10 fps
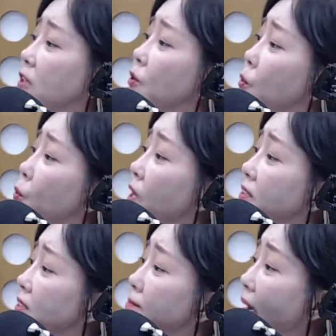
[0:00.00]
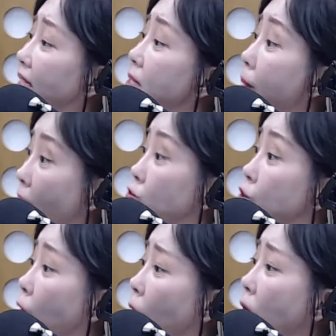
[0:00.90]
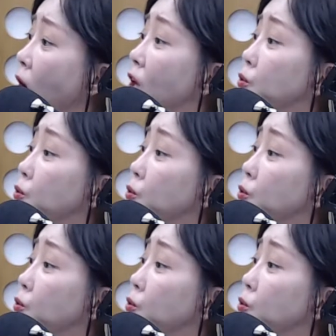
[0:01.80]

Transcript: 그런 음. 오해들을 많이 받고요.